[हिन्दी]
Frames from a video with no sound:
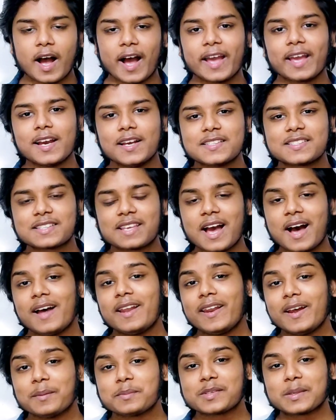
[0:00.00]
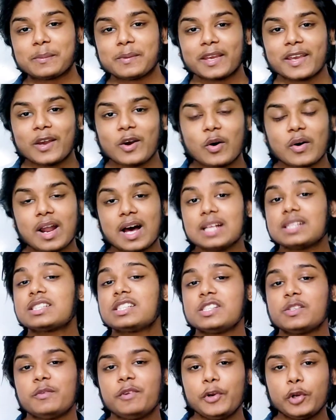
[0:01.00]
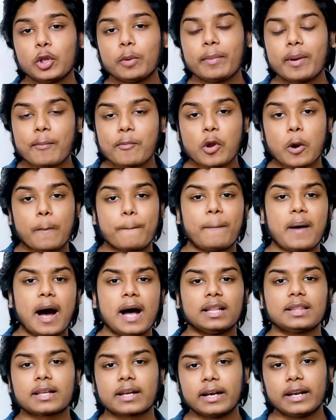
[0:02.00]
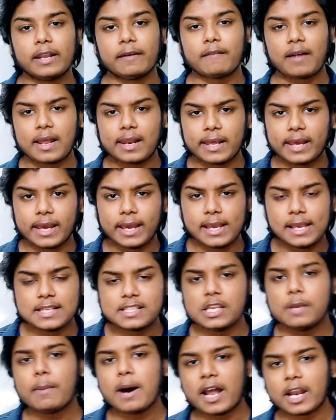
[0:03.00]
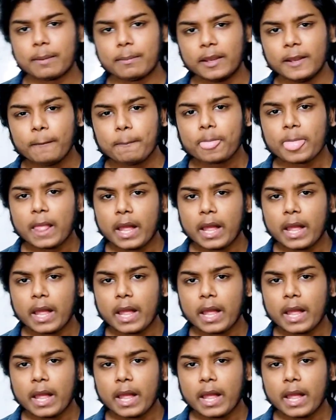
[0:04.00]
हाय गाइस क्या हाल है आप सभी के और आज की इस वीडियो में हम लोग बात करने वाले हैं इसी बारे में